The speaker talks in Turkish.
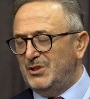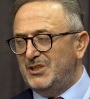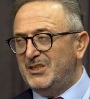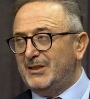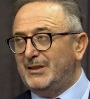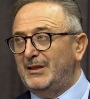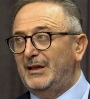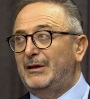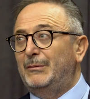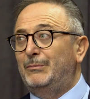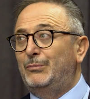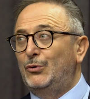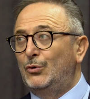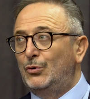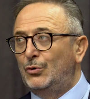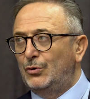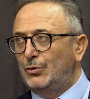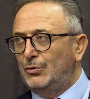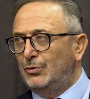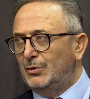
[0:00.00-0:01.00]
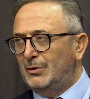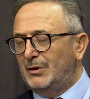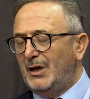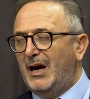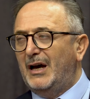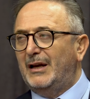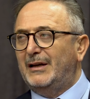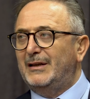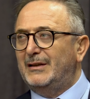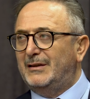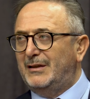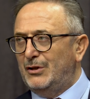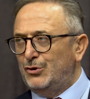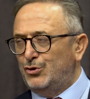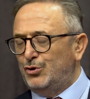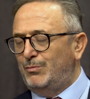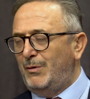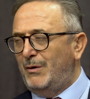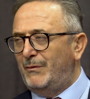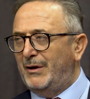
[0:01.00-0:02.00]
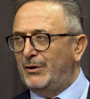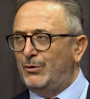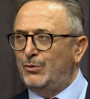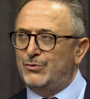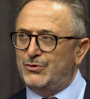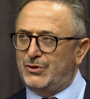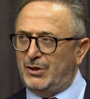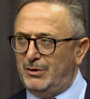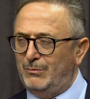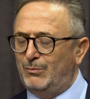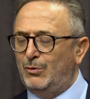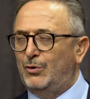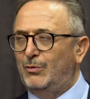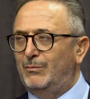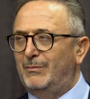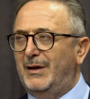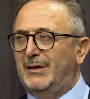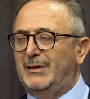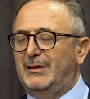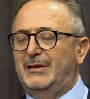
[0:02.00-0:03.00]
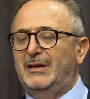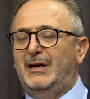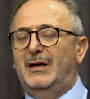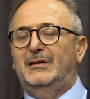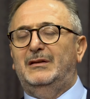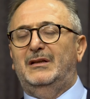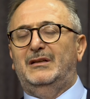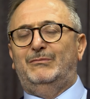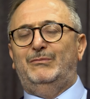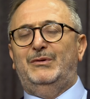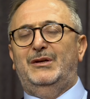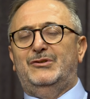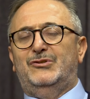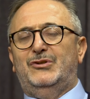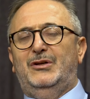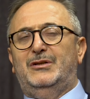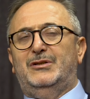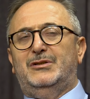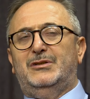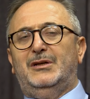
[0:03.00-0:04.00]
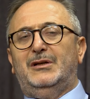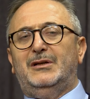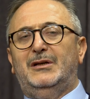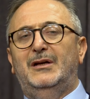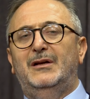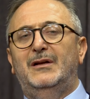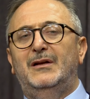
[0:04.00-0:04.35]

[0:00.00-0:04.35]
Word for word: Riskleri büyük. Tarihi tecrübe var. Önceki bölümlerde de anlatmaya çalıştık.